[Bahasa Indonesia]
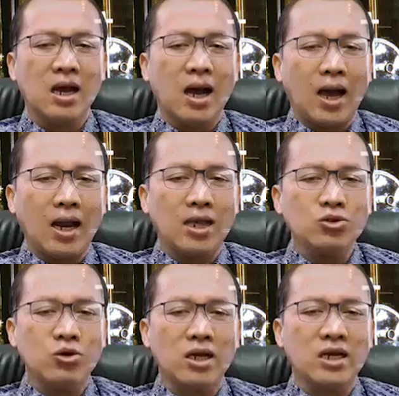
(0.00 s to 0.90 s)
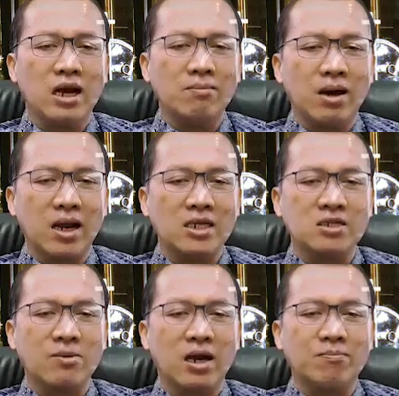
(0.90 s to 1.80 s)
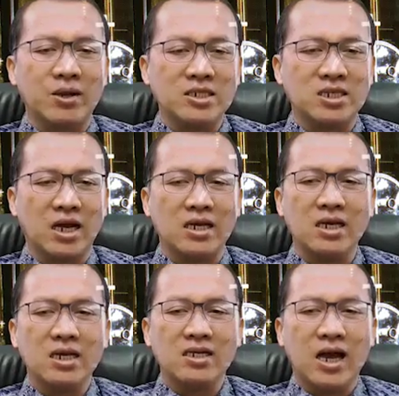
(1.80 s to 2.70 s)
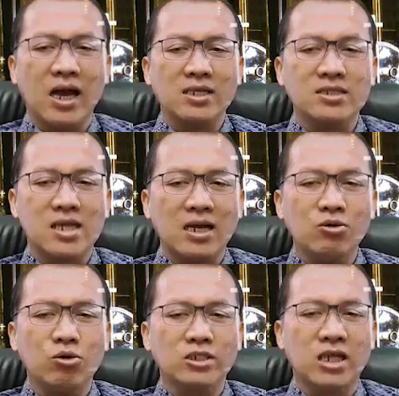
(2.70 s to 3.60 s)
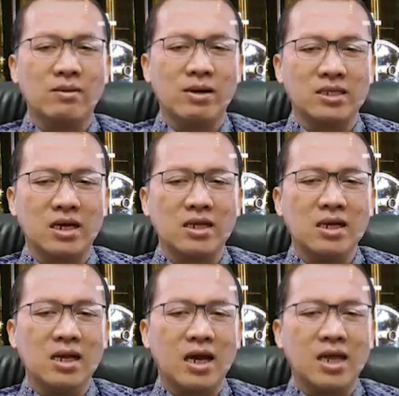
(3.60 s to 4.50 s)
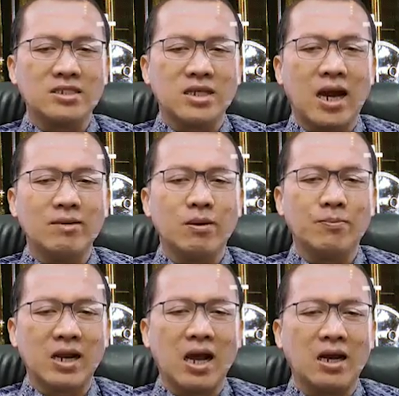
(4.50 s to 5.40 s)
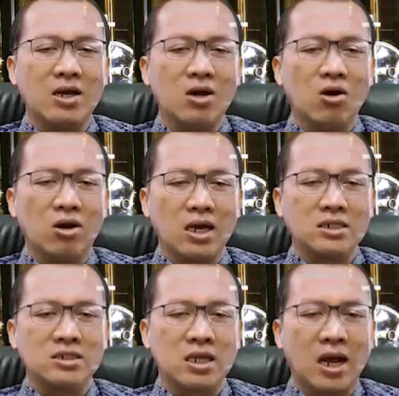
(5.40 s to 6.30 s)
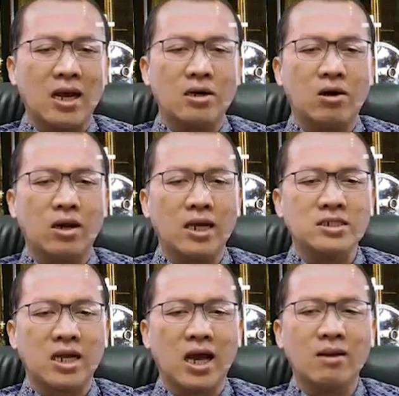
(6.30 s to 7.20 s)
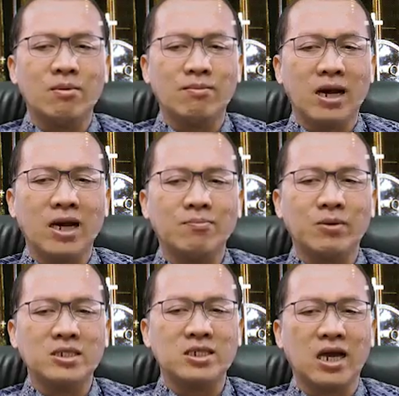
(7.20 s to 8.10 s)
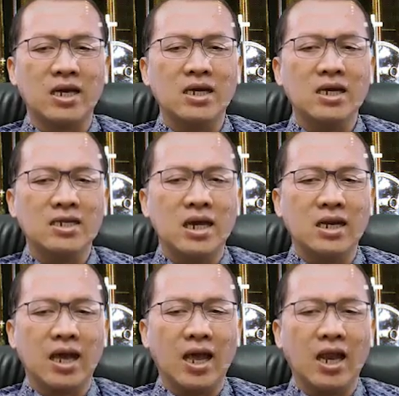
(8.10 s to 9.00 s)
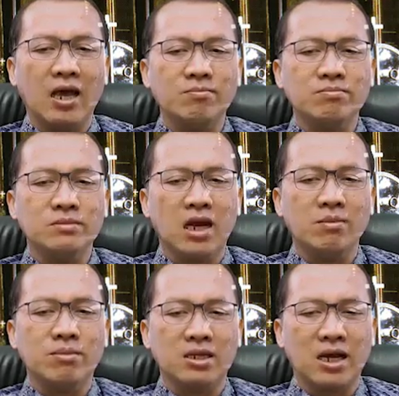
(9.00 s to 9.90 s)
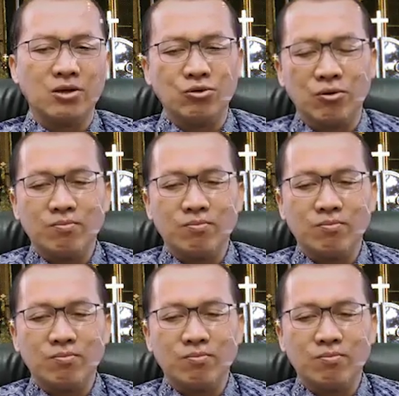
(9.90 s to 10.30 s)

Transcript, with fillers: Allah juga digambarkan sebagai perisai dan tanduk keselamatan karena saat berperang orang Israel, orang Israel memakai perisai dan helm yang bertanduk.